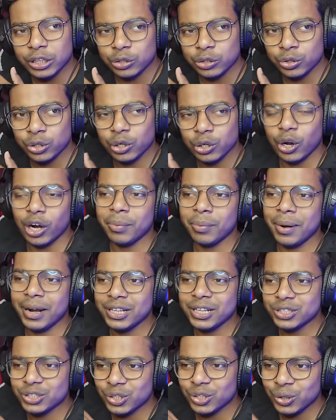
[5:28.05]
এত ঘর
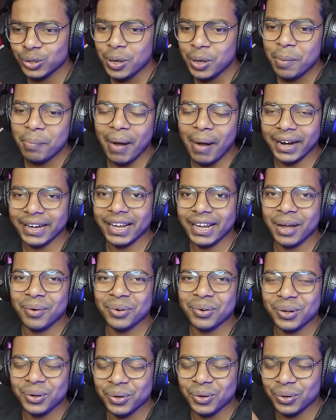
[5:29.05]
বানিয়েছো তো মাঠে
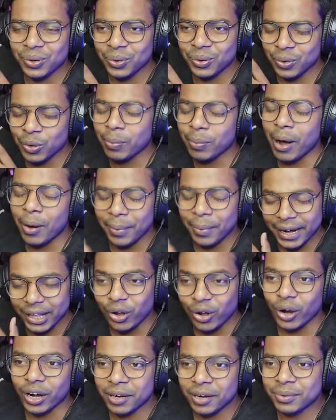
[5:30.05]
কেমন ঘুমাও মানে
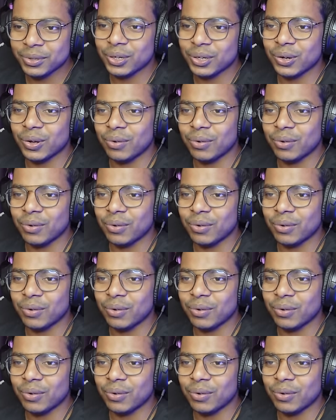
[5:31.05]
ঘরের ভিতরে